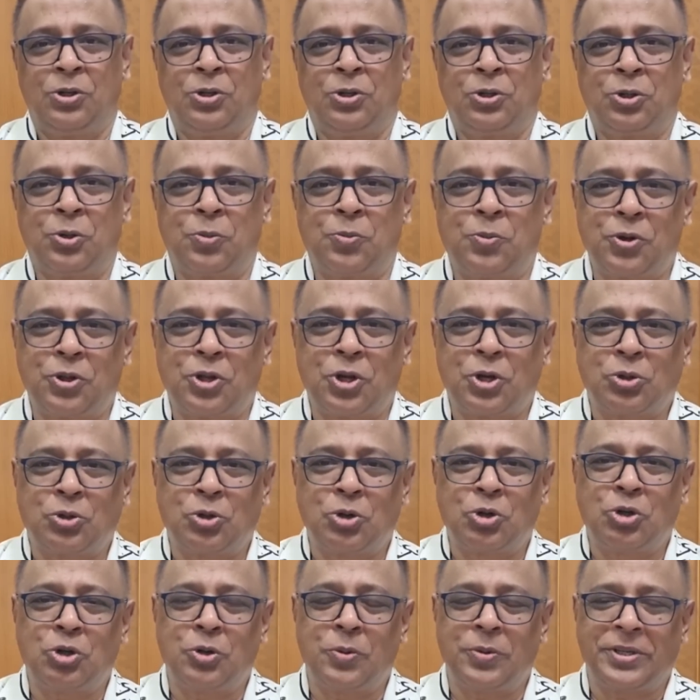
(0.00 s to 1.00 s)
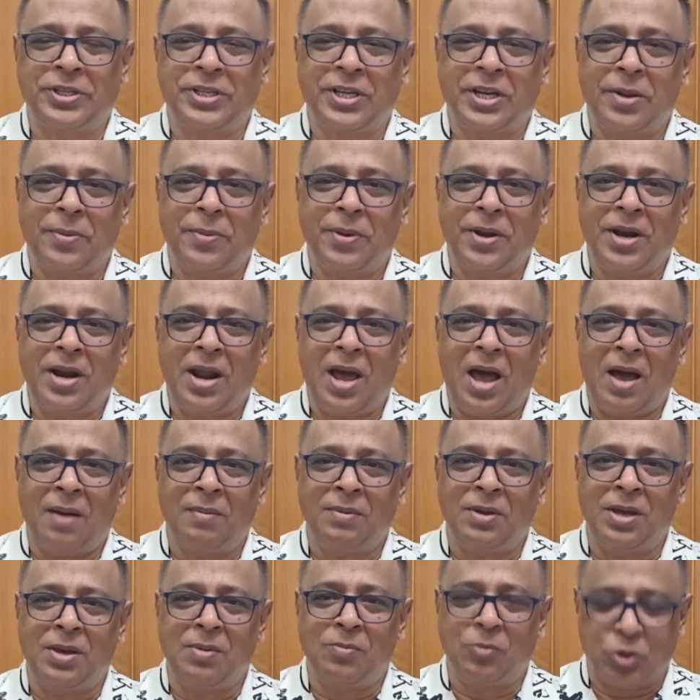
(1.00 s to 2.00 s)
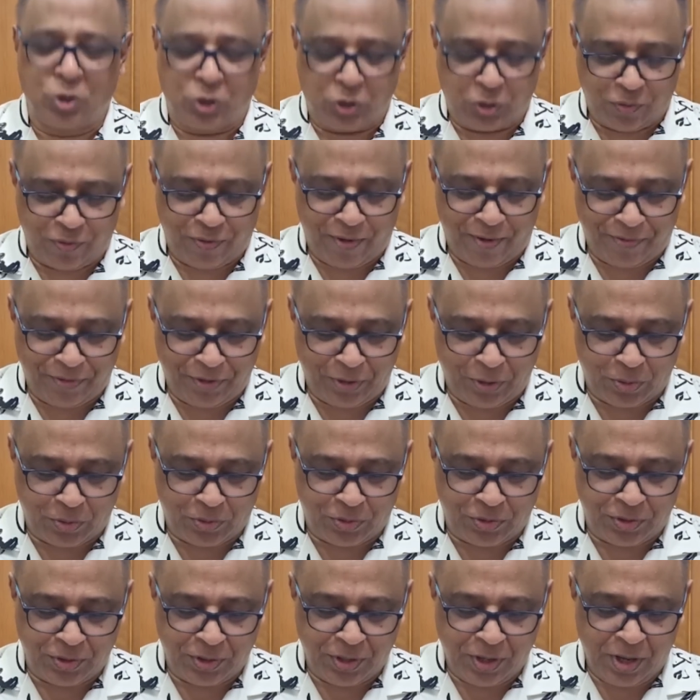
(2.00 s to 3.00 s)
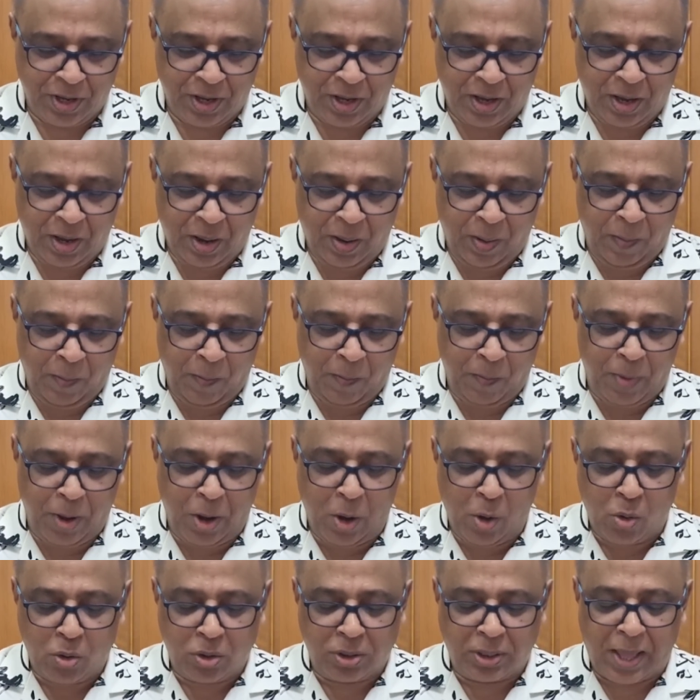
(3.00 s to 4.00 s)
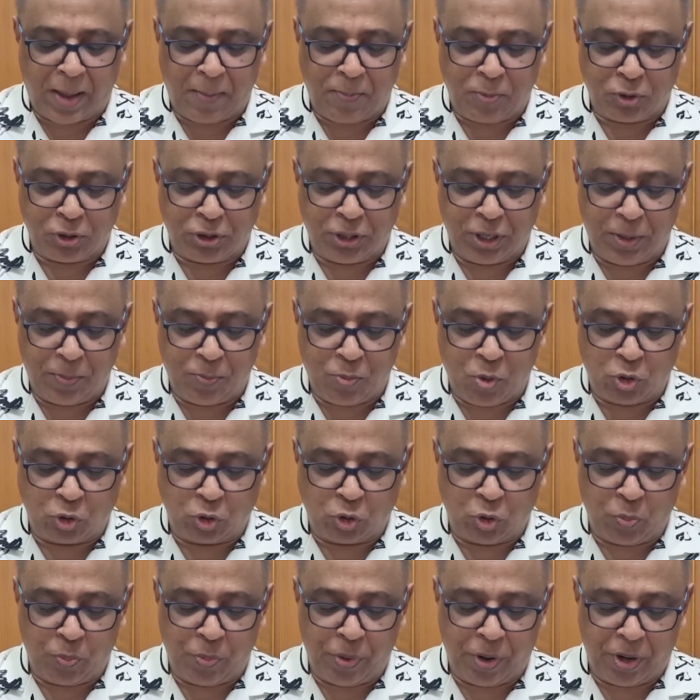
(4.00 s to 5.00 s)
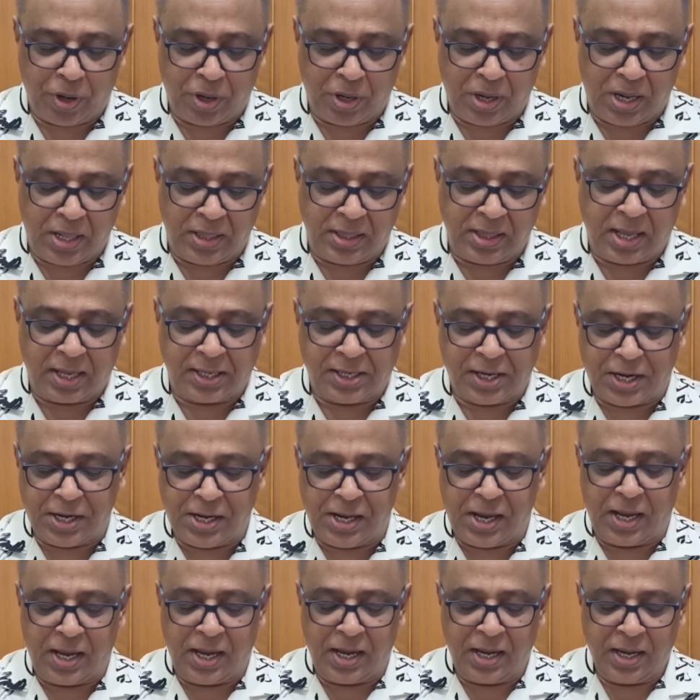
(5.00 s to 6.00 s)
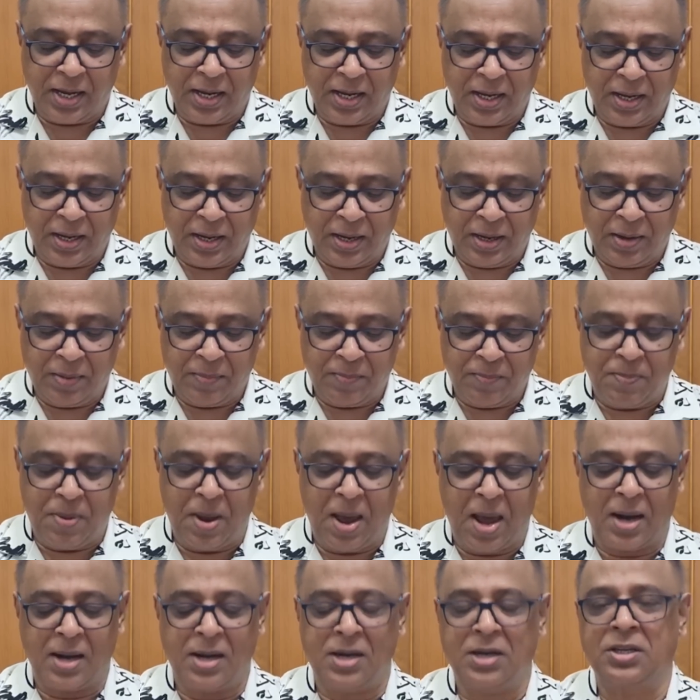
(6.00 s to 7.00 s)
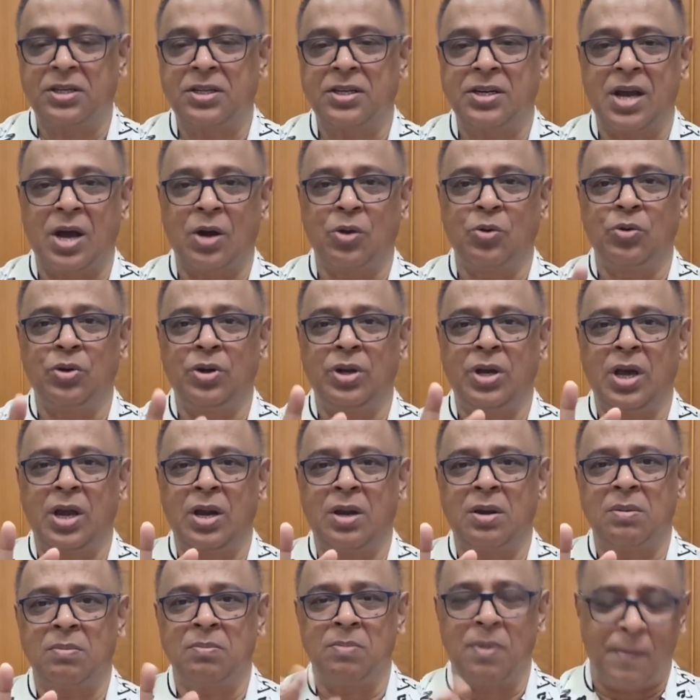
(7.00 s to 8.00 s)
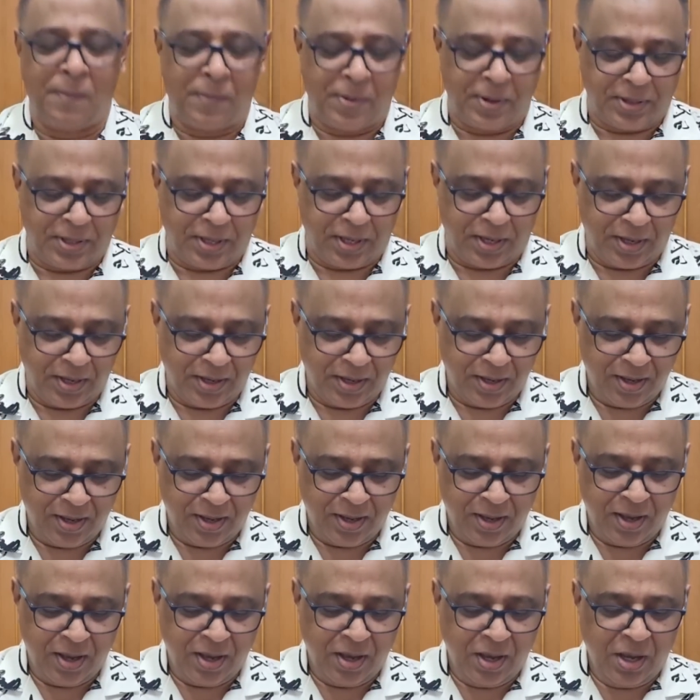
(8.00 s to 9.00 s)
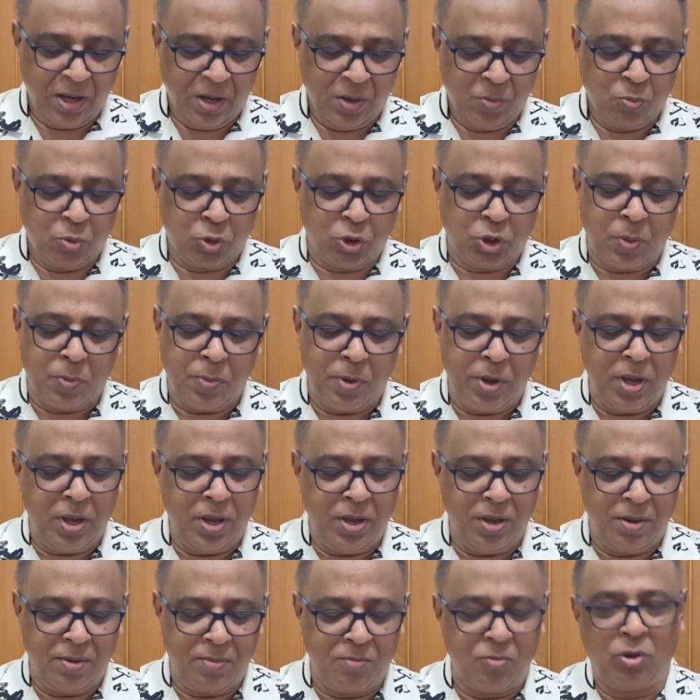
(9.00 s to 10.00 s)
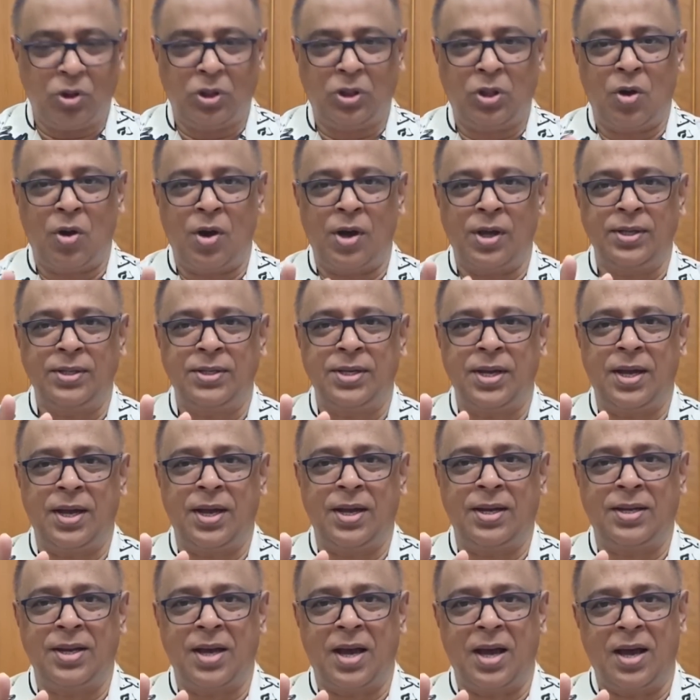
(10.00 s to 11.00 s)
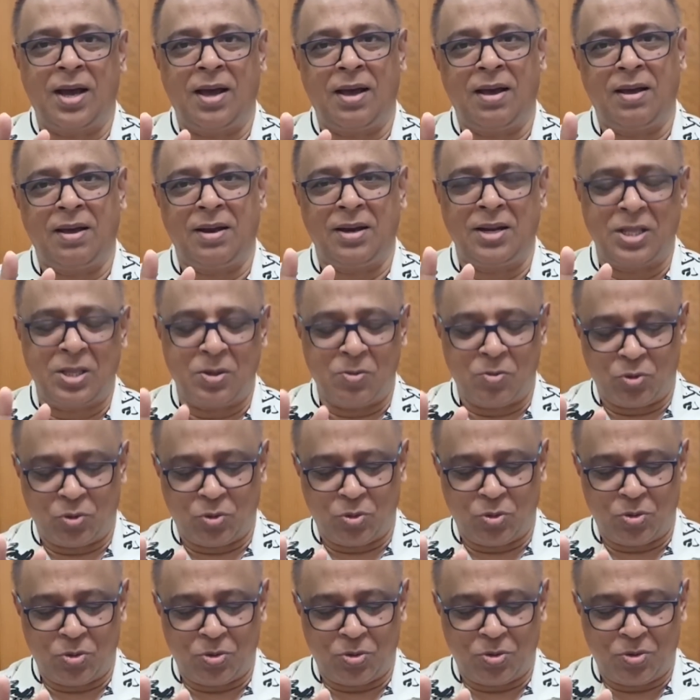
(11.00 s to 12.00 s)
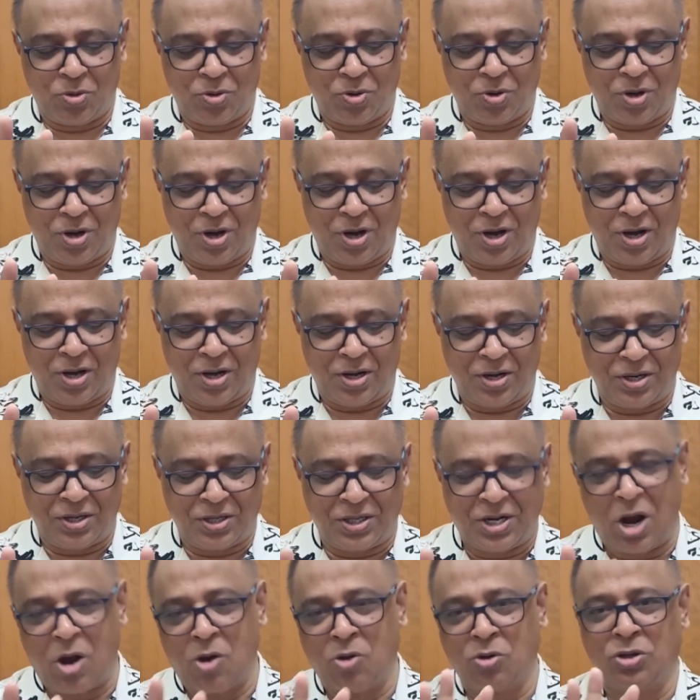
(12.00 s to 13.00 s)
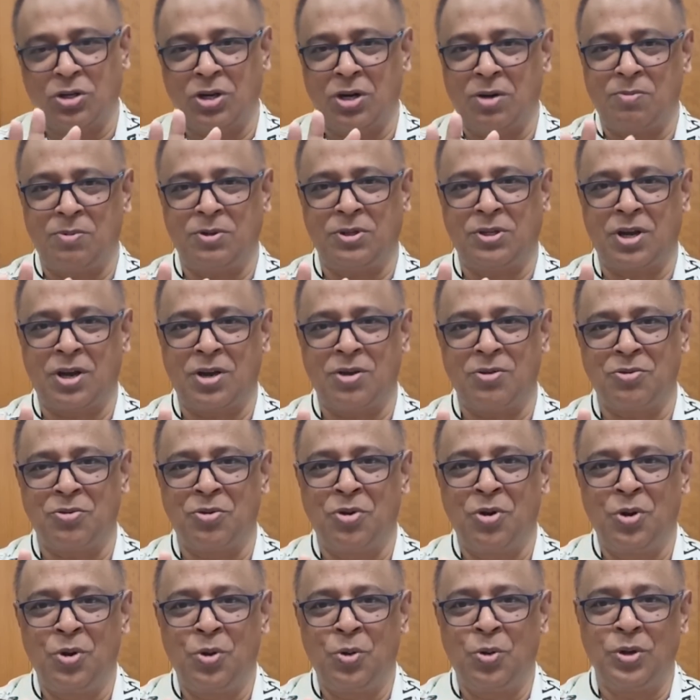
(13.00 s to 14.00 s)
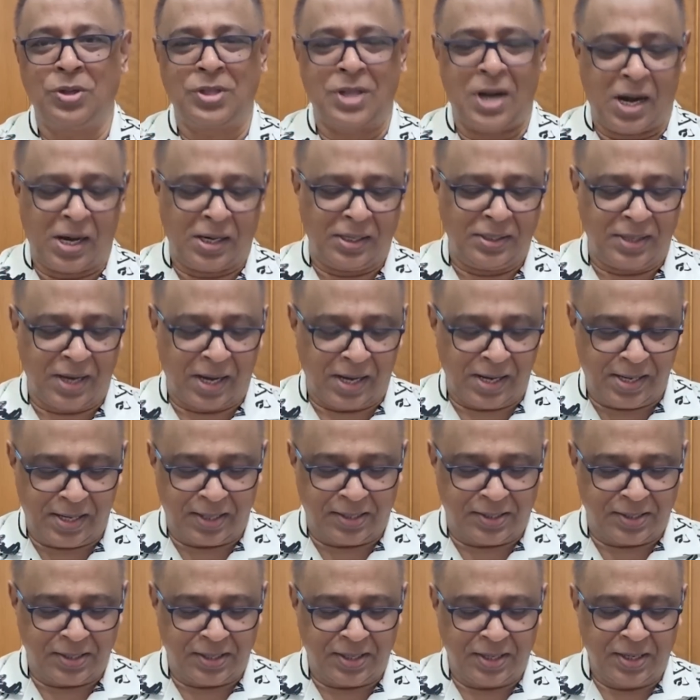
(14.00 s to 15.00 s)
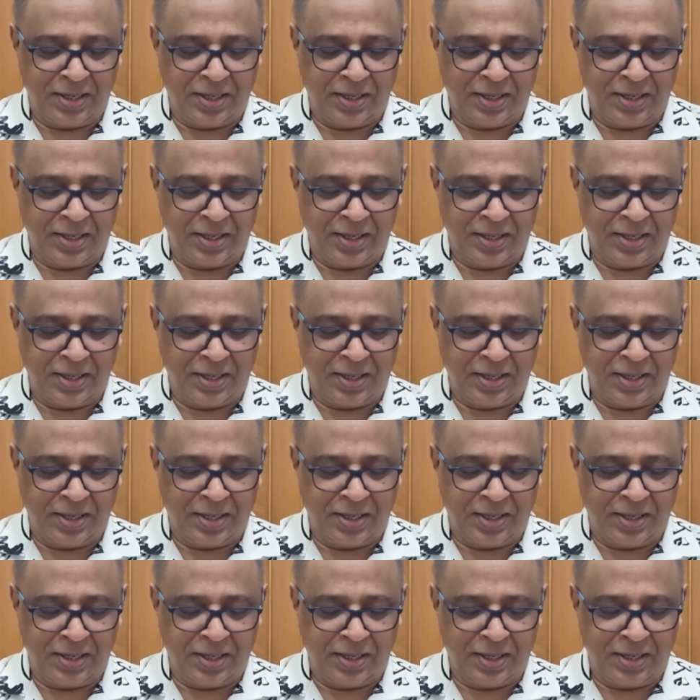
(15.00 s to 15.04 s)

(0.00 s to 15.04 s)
সুপ্রিয় দর্শক শুভেচ্ছা নেবেন আমি মোস্তফা ফিরোজ মেয়র তাপসের বক্তব্যের নিন্দা জানিয়ে বিয়াল্লিশ নাগরিকের বিবৃতি প্রথমেই বলতে হয় যে এটা রীতিমতো সাহসের বিষয় হয়ে দাঁড়িয়েছে